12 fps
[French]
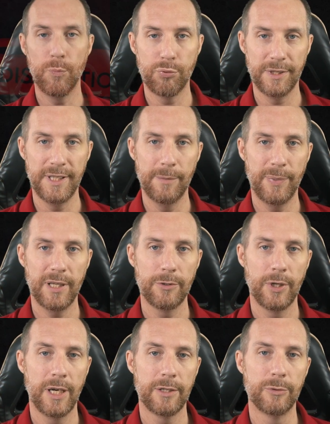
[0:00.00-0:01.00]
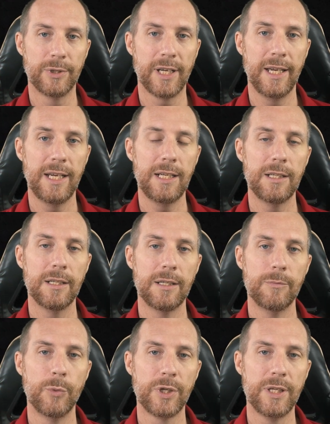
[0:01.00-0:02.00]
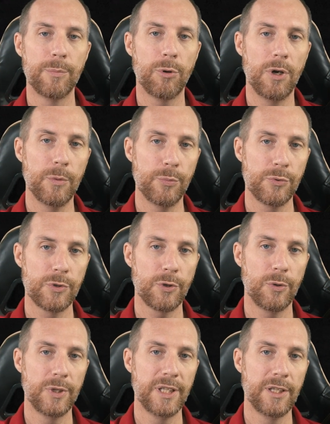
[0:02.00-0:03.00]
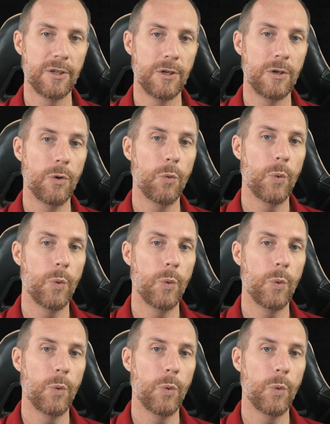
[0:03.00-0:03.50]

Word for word: au point de départ du Haiku Trail, Moki prend un bus reliant